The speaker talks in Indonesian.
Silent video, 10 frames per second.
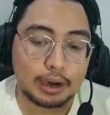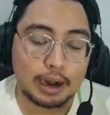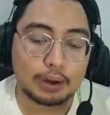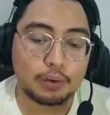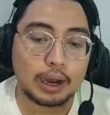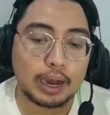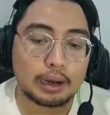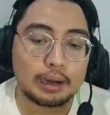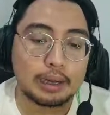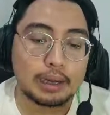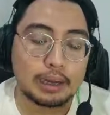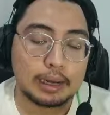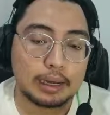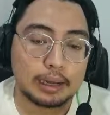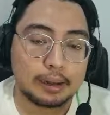Dan aku akan
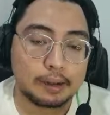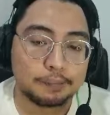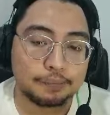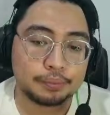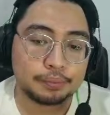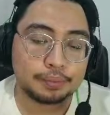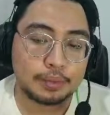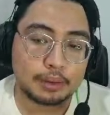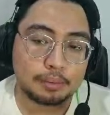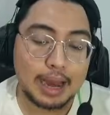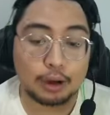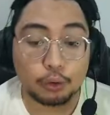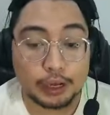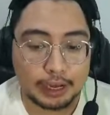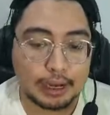um,
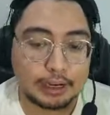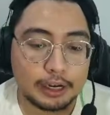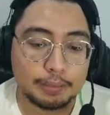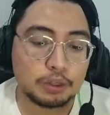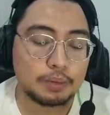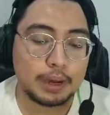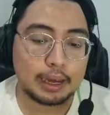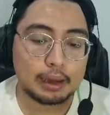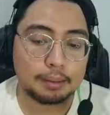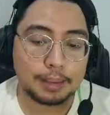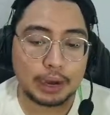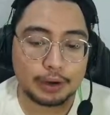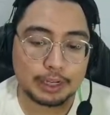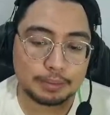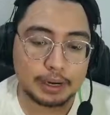mengakui ya dirimu sebagai
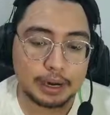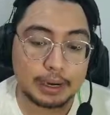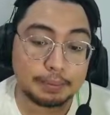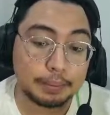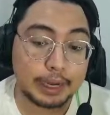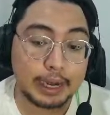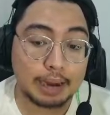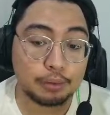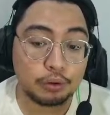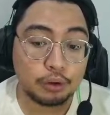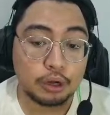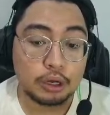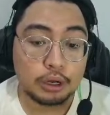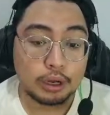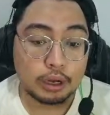pahlawan yang sebenarnya dan memberikanmu
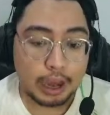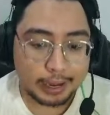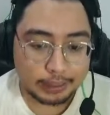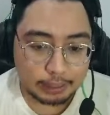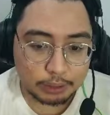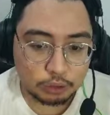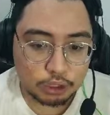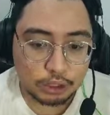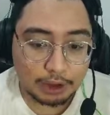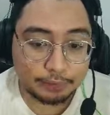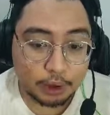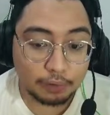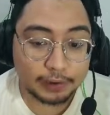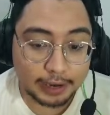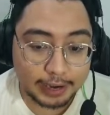item yaitu Staff
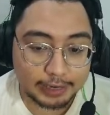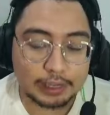of Rain.